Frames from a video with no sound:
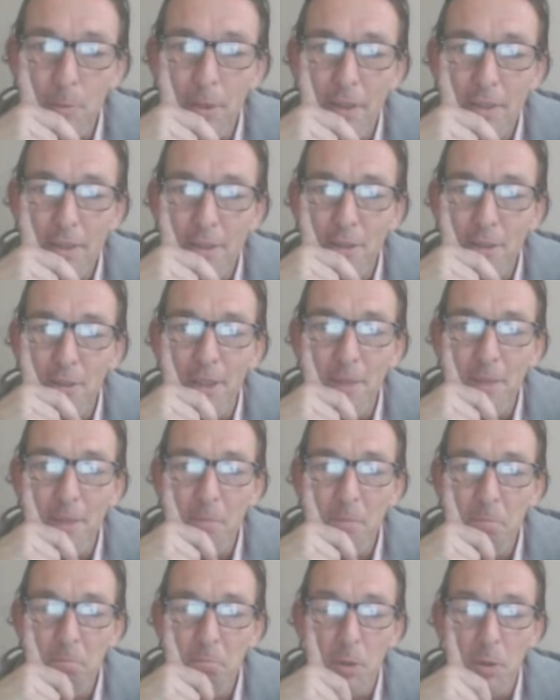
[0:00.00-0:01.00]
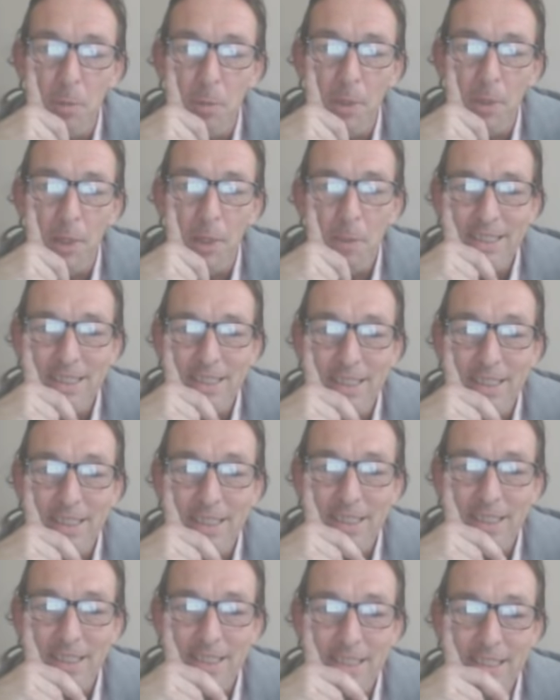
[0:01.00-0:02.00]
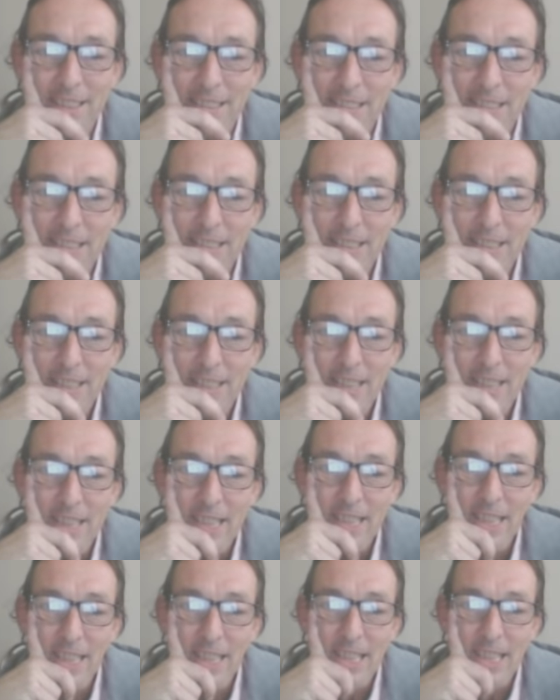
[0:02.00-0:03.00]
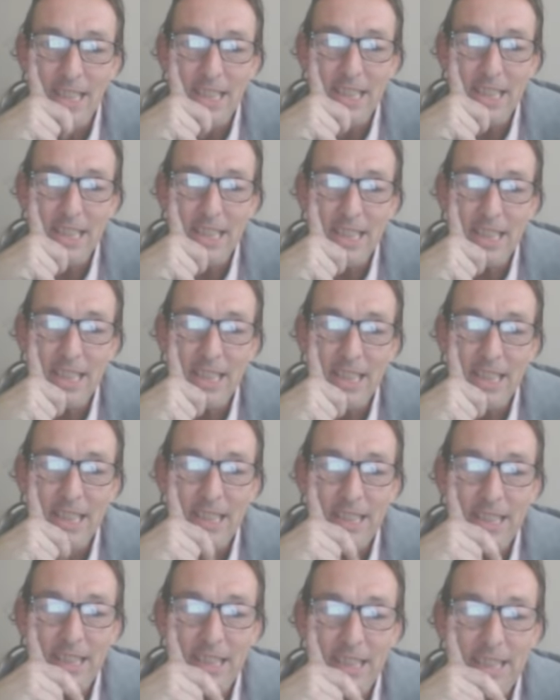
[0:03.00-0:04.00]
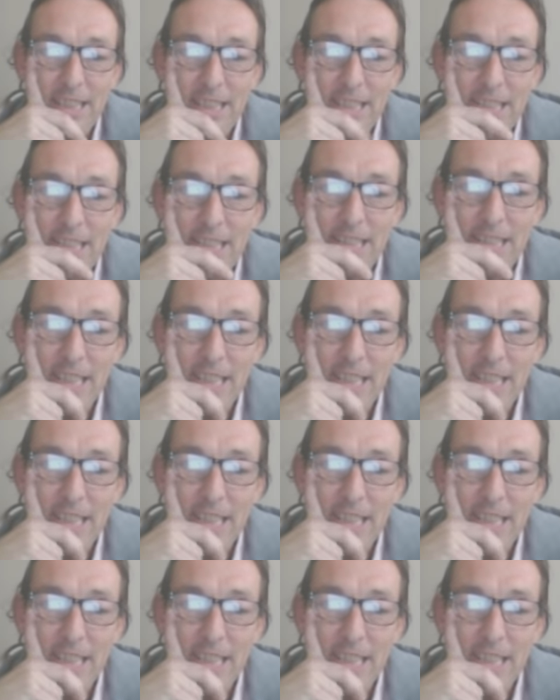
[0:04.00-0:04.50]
bien, c'est joli. Super. C'est pas une question pour être joli ou pas, monsieur, c'est pour cacher mon identité.